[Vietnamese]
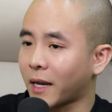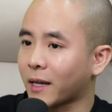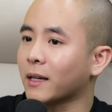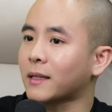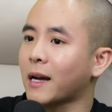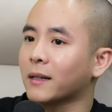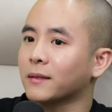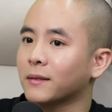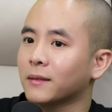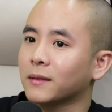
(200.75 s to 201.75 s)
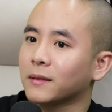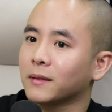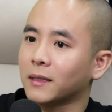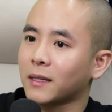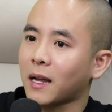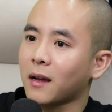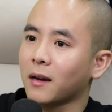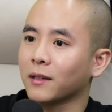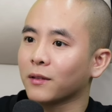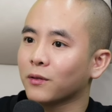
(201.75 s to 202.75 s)
ngày càng tăng thì ra
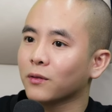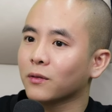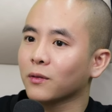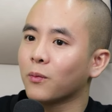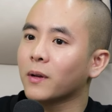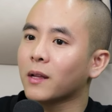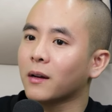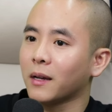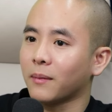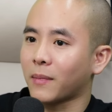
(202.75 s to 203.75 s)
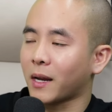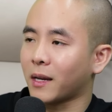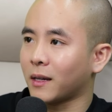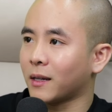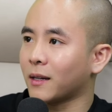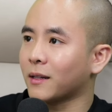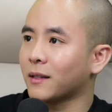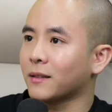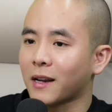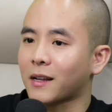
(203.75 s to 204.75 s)
đời đúng cái thời điểm này
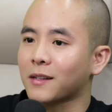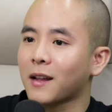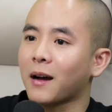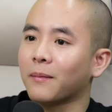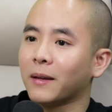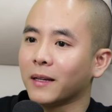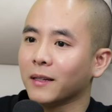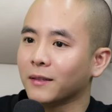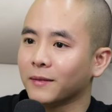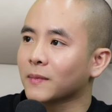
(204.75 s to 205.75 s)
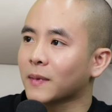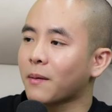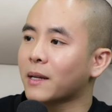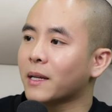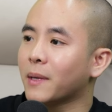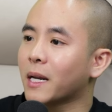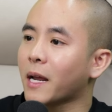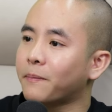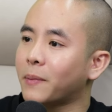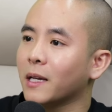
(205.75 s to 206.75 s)
nên là rất là hợp lý các bạn
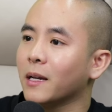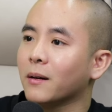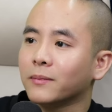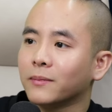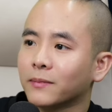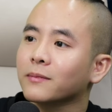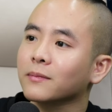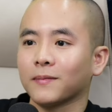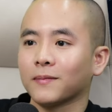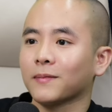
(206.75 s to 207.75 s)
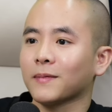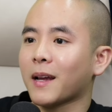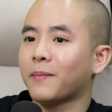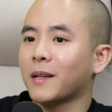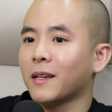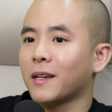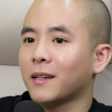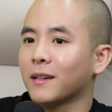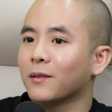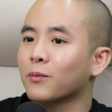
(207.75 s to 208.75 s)
biết FPT không ừ,
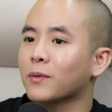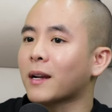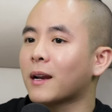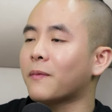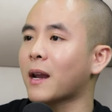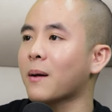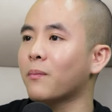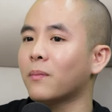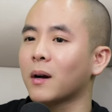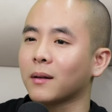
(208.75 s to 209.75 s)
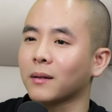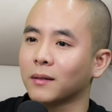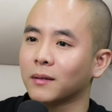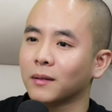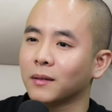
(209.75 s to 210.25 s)
FPT cũng thành lập vào năm uh, ờ,